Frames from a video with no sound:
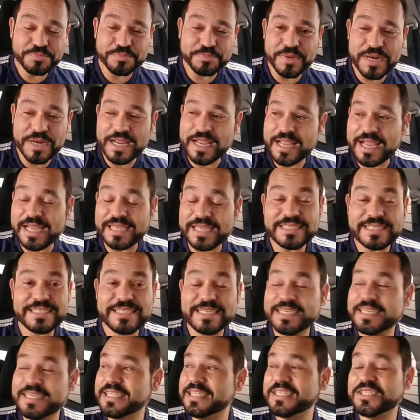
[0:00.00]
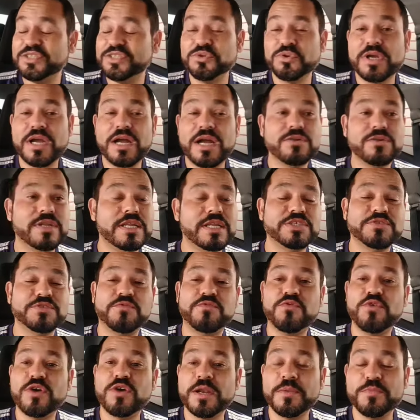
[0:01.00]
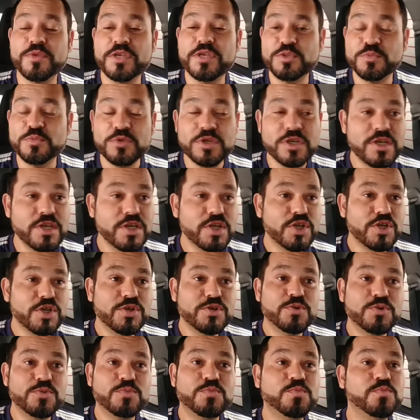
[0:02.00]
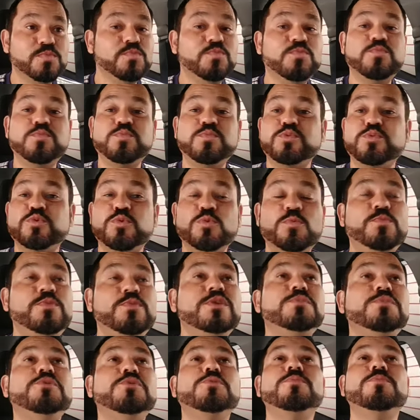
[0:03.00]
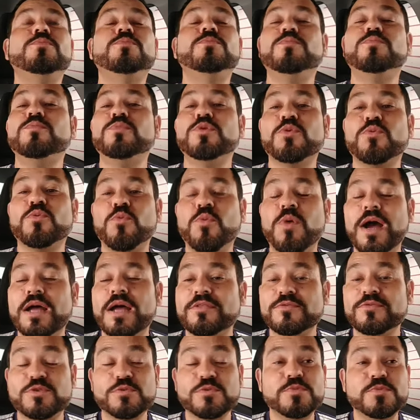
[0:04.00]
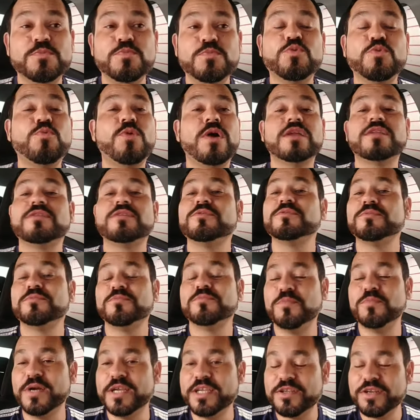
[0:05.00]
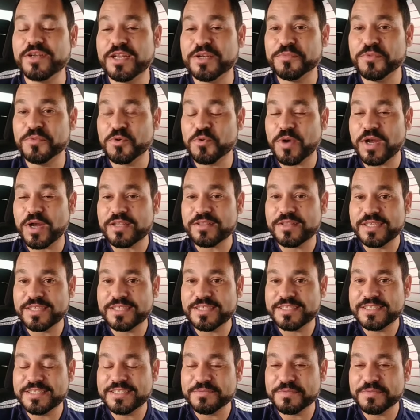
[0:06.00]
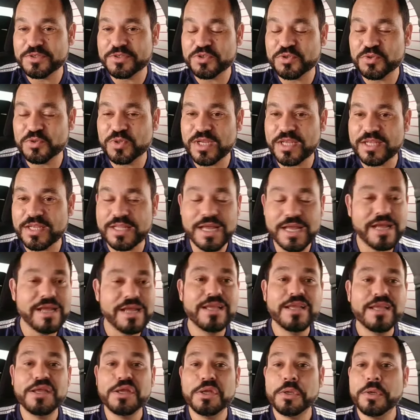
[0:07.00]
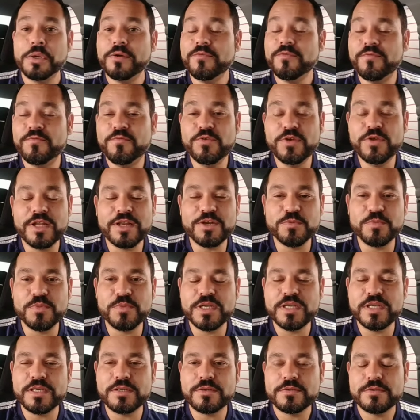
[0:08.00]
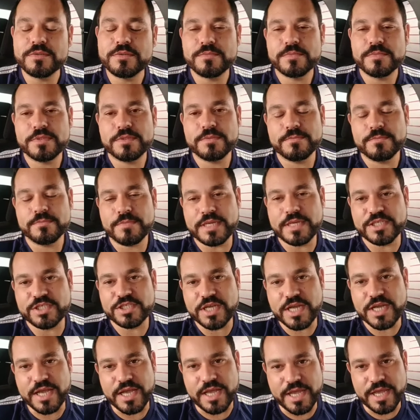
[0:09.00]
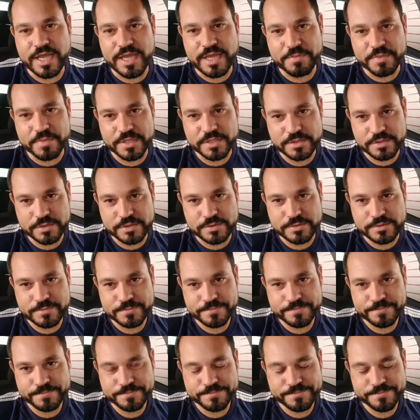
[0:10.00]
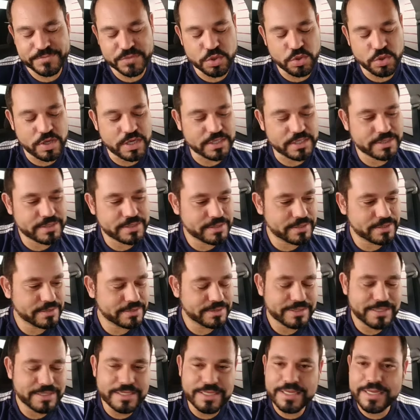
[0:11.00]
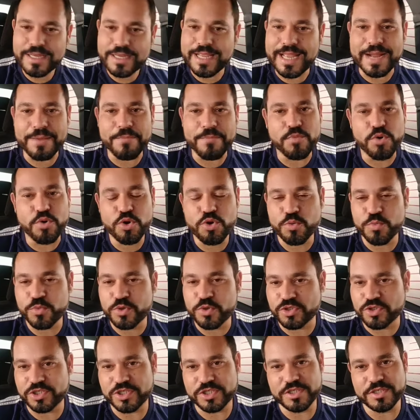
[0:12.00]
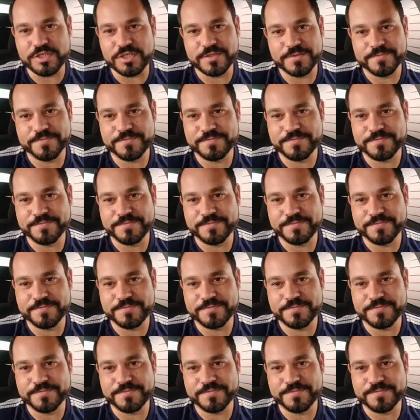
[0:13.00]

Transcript: pra casa, cheguei, deixei o carro lá de fora mesmo. Subi meu, meu quarto, subi meu quarto, no banheiro lá no meu quarto, lá em cima, no segundo andar. Fui lá no banheiro, uma diarreia, parceiro. Nossa acabou com o meu dia.